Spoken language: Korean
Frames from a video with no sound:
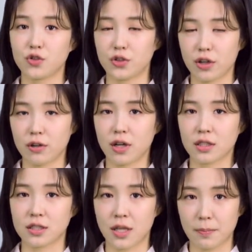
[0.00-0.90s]
출혈과
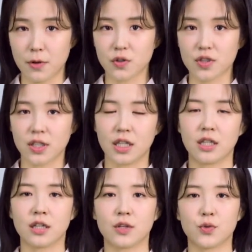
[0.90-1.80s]
같은 합병증을
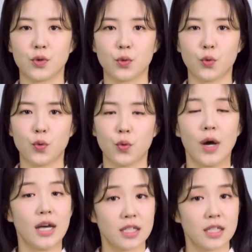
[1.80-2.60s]
일으킬 수 있고